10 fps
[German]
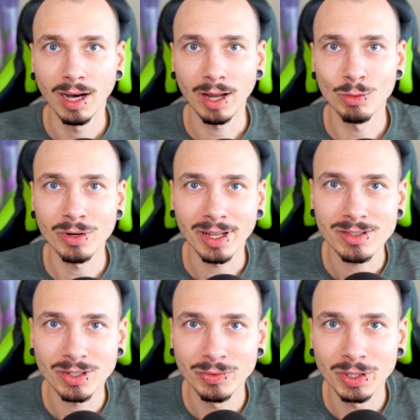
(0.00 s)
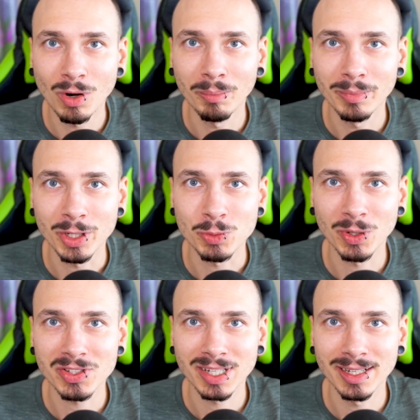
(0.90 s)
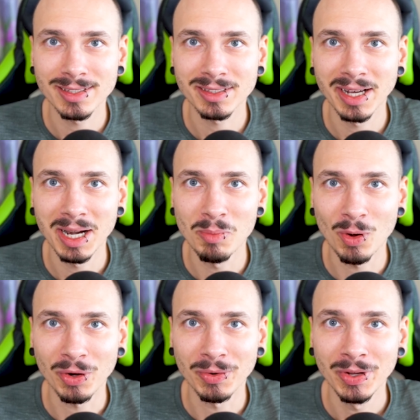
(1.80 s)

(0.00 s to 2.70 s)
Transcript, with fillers: Hallo und herzlich willkommen bei Sportsgeist Heilbronn.